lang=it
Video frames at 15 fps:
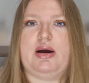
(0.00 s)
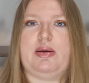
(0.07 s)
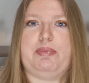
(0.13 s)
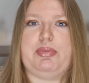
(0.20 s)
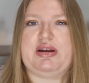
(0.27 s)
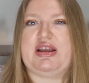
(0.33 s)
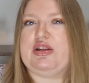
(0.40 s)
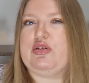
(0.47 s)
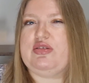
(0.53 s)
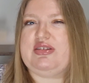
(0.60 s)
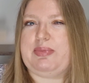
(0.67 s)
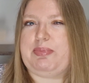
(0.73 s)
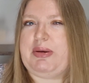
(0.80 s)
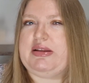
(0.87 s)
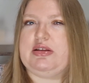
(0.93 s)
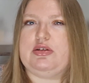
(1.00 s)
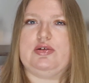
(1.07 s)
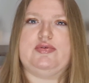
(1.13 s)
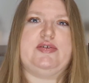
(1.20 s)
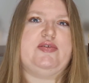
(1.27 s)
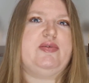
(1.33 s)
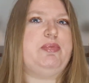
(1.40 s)
perché non sapete
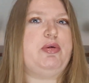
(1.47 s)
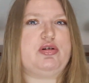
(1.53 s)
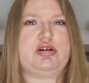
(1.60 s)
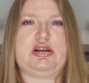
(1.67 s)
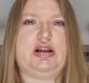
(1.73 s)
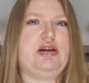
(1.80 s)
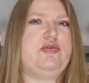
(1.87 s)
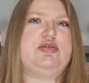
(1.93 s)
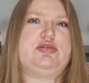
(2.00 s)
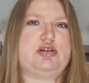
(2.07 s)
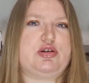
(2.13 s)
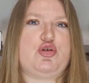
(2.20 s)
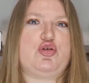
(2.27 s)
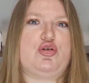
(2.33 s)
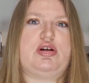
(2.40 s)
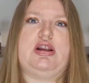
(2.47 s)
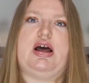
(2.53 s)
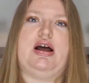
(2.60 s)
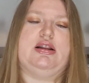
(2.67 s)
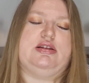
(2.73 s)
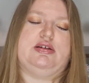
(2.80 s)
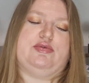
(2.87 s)
dove vi porta la vostra giornata,